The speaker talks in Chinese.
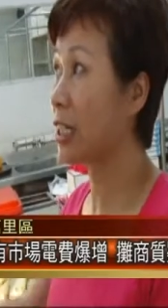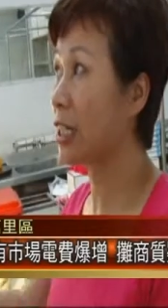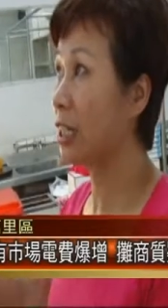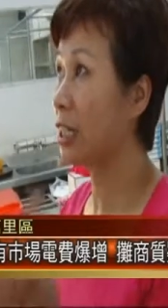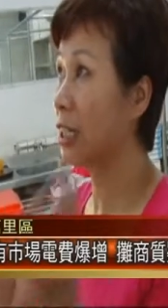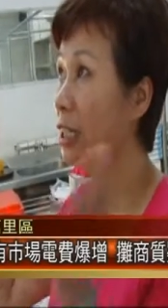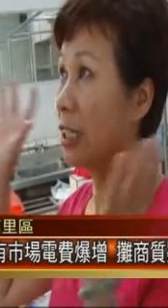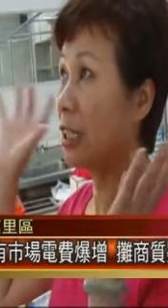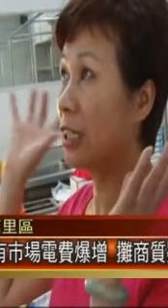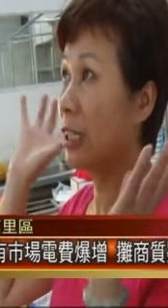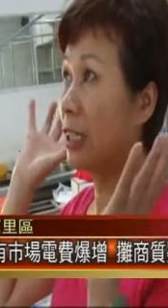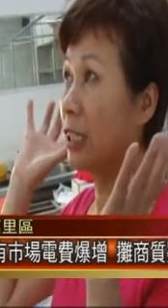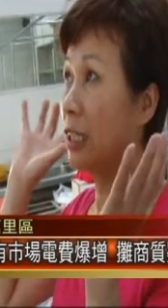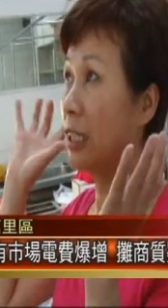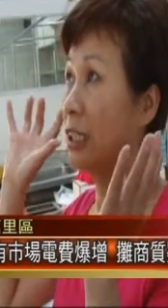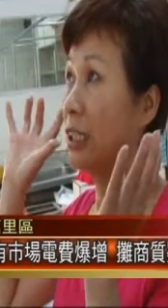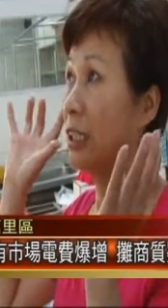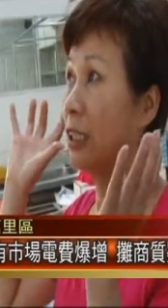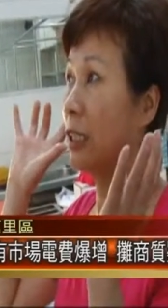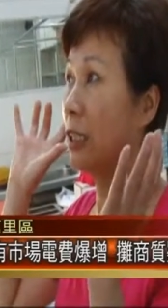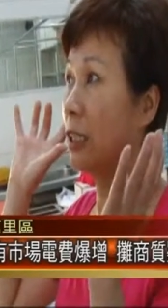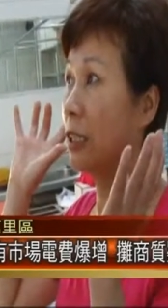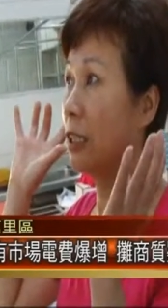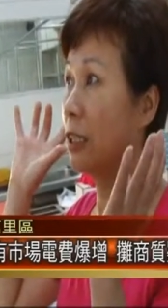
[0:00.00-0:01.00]

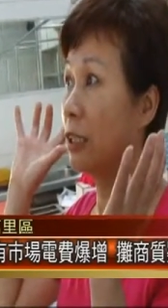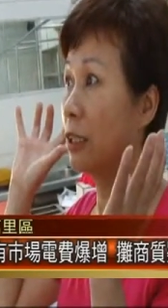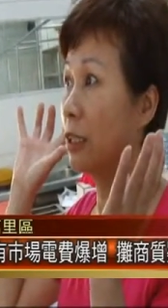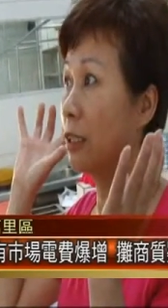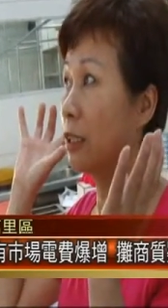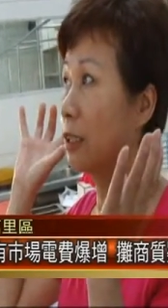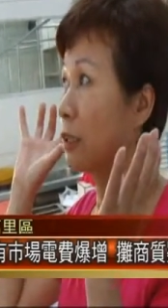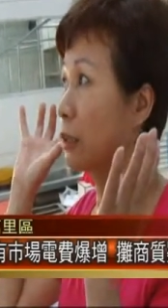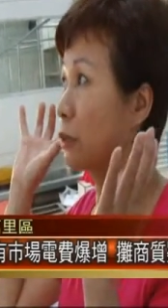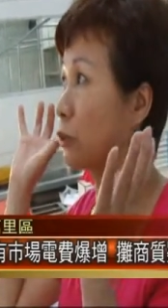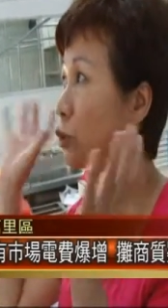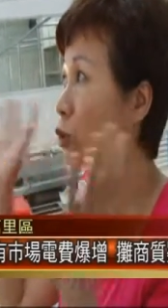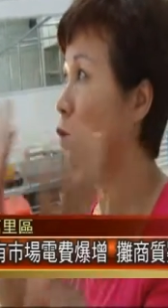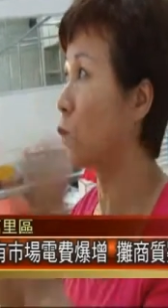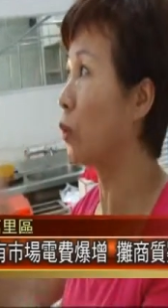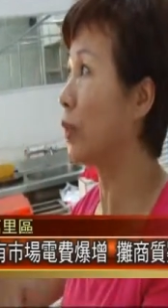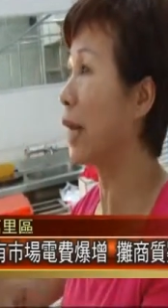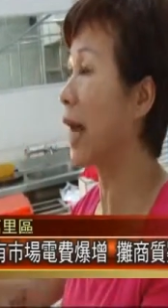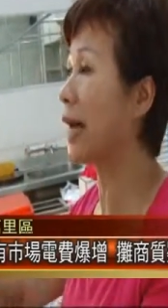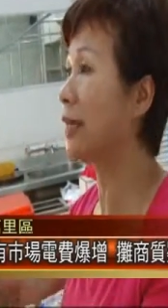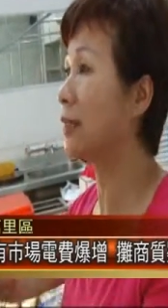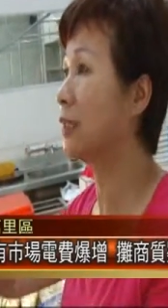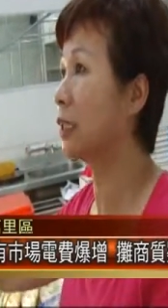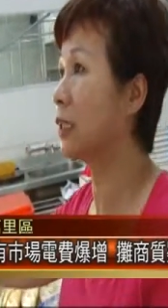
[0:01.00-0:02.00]
个走
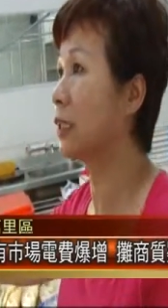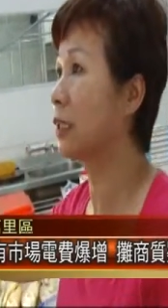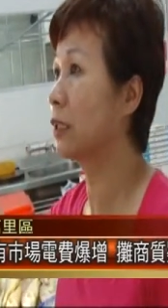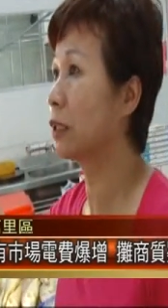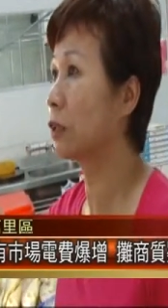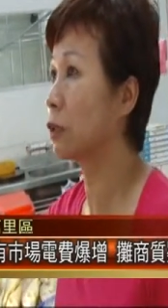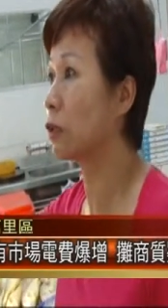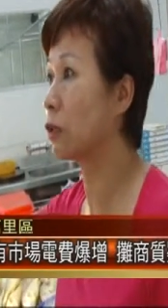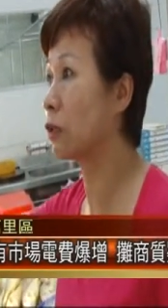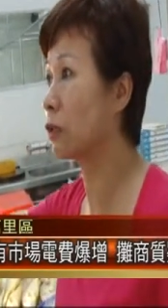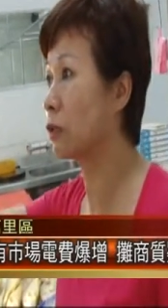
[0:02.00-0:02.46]
廊的，